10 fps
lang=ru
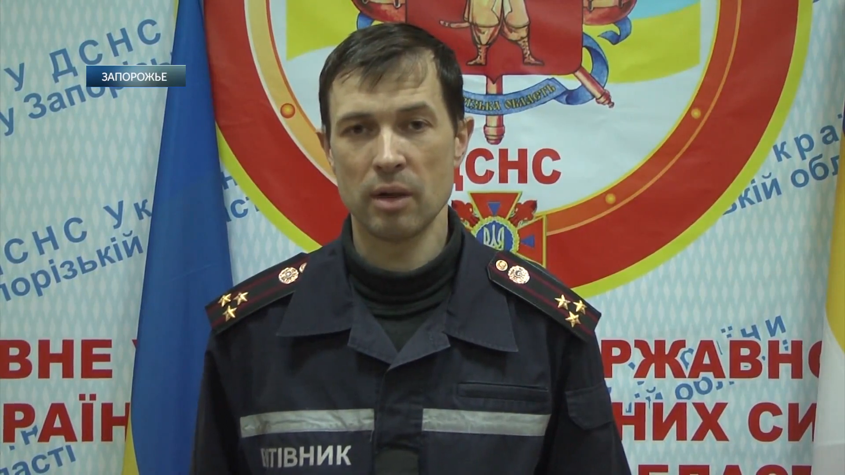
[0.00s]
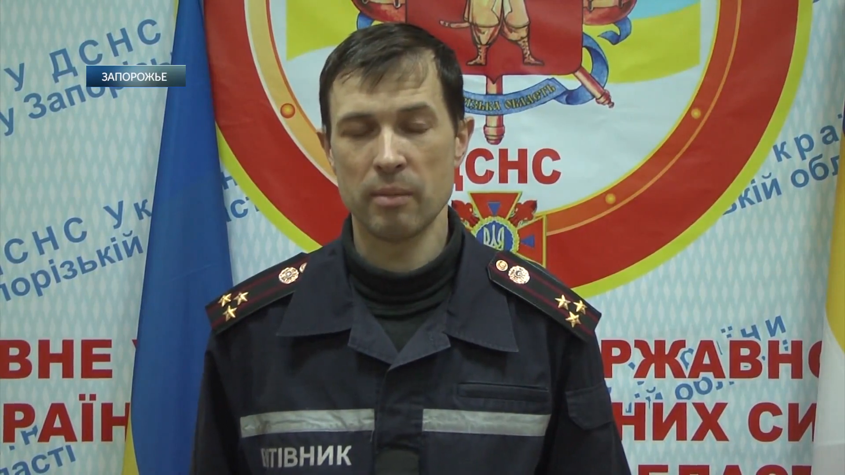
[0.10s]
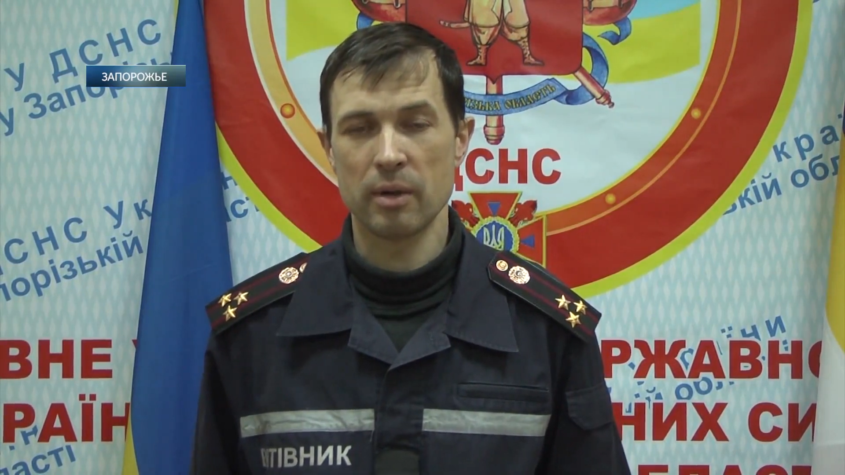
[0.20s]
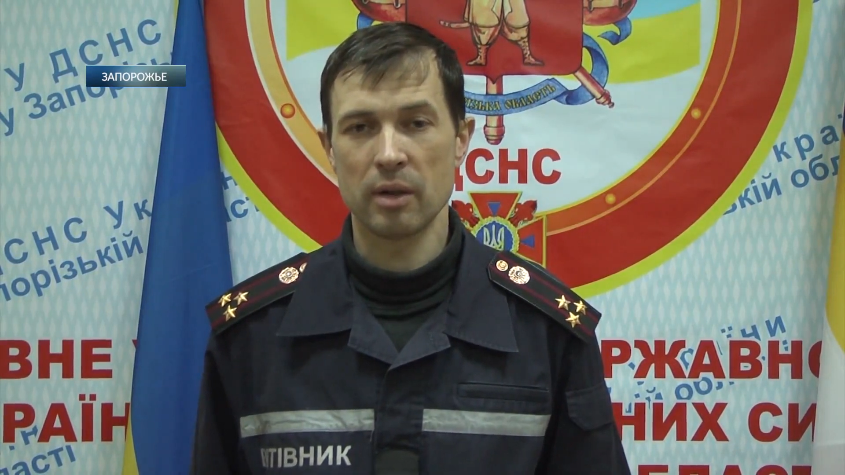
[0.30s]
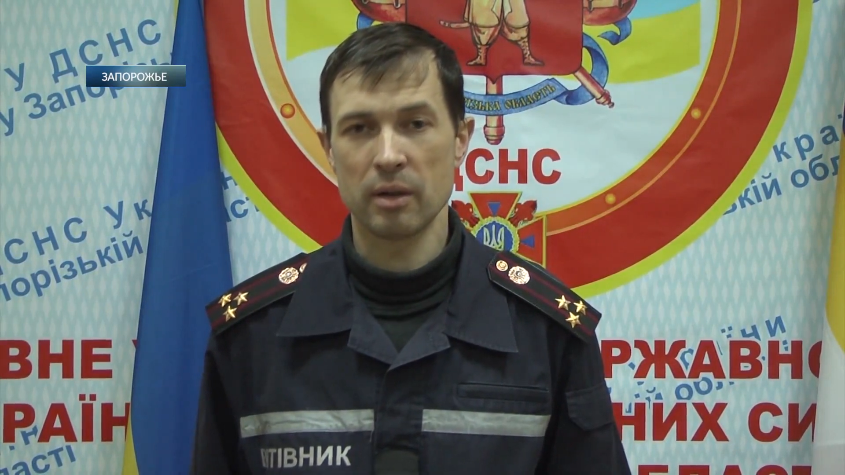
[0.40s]

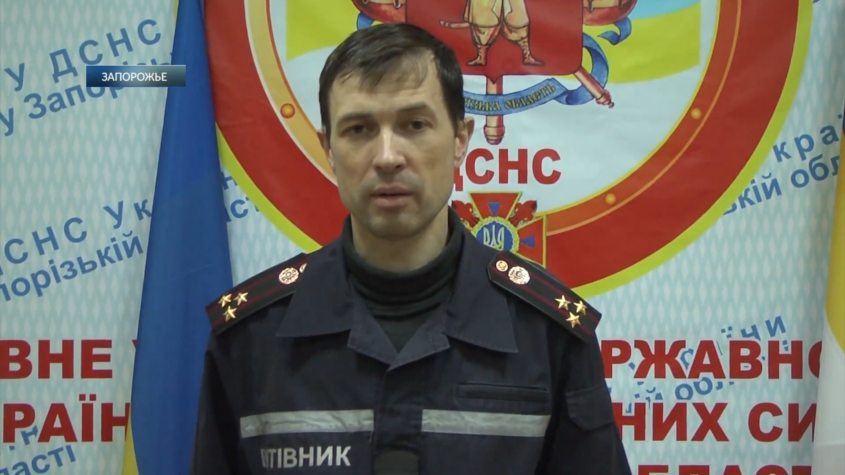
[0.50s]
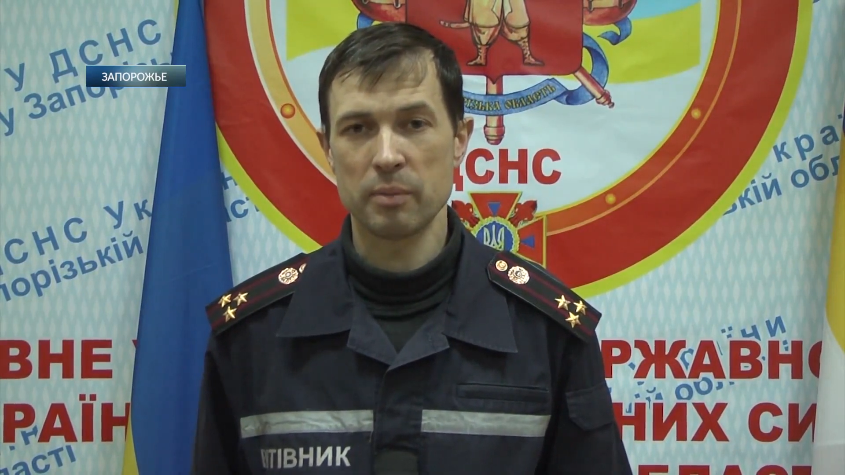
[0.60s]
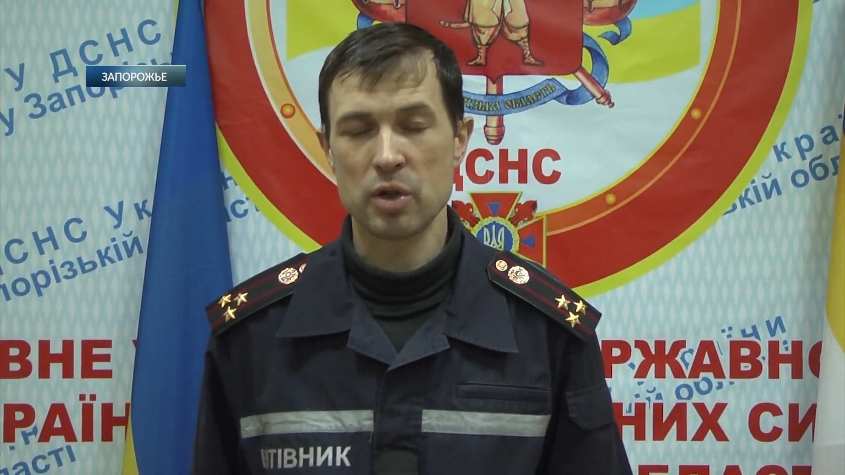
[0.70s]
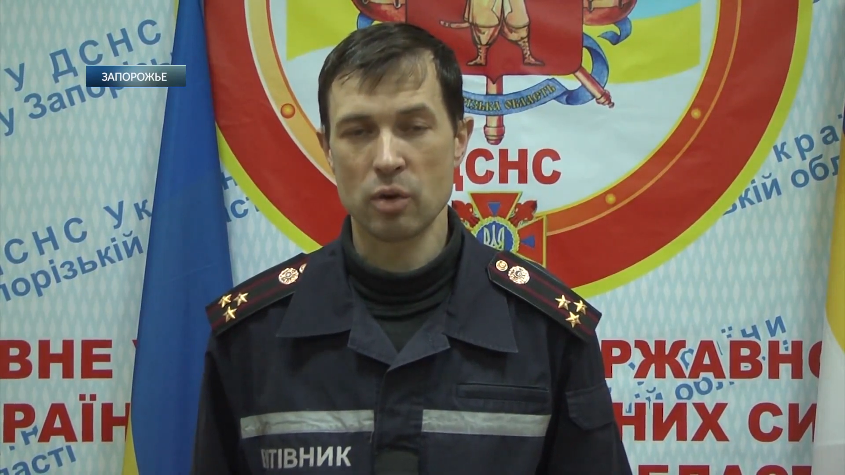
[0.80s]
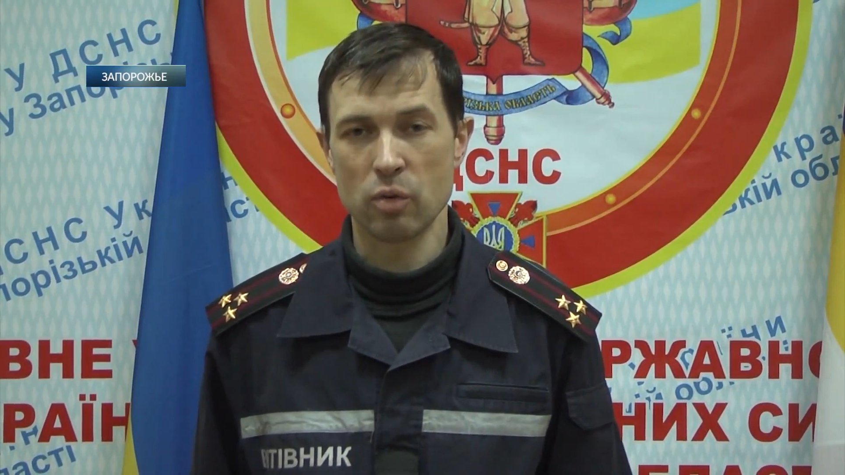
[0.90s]
либо
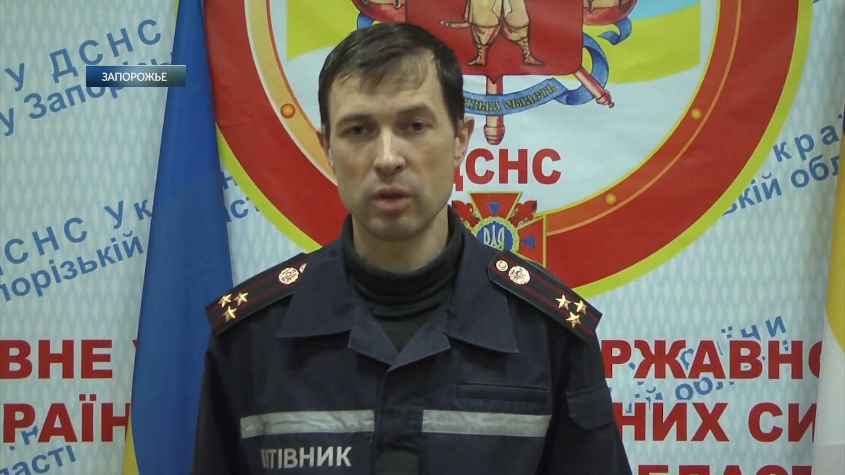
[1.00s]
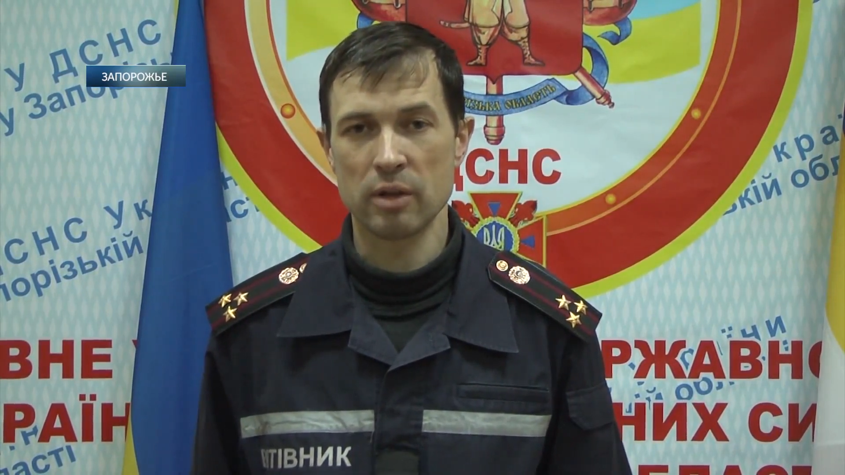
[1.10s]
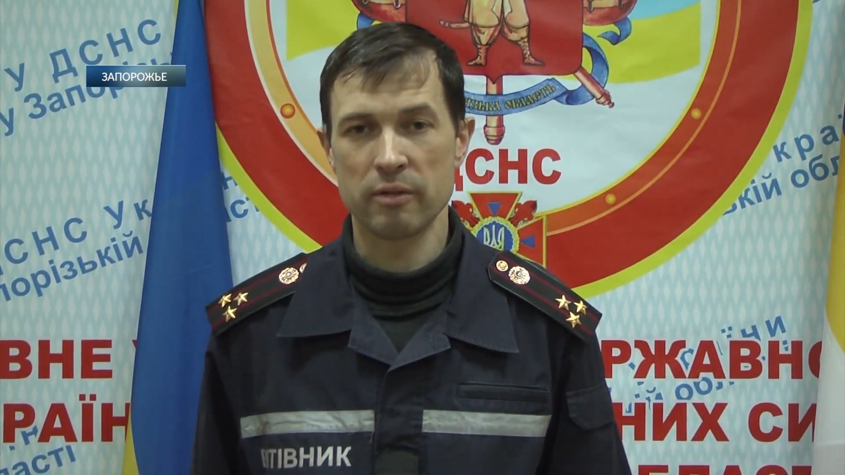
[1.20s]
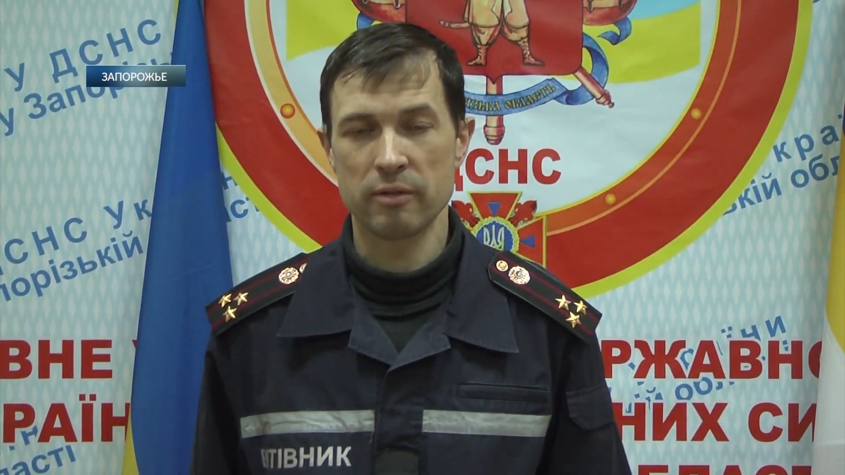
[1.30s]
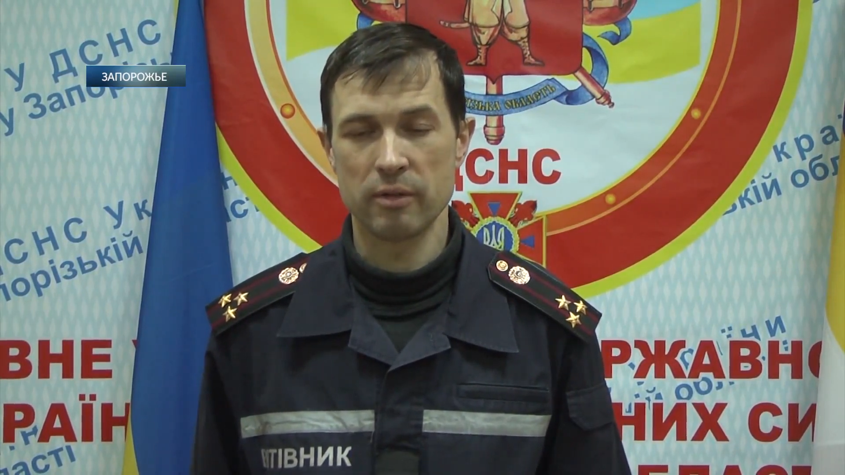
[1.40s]

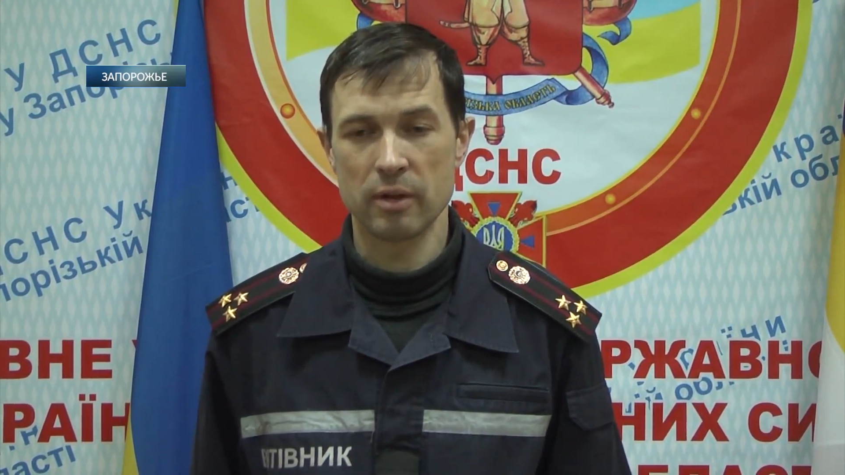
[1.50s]
пешеходов,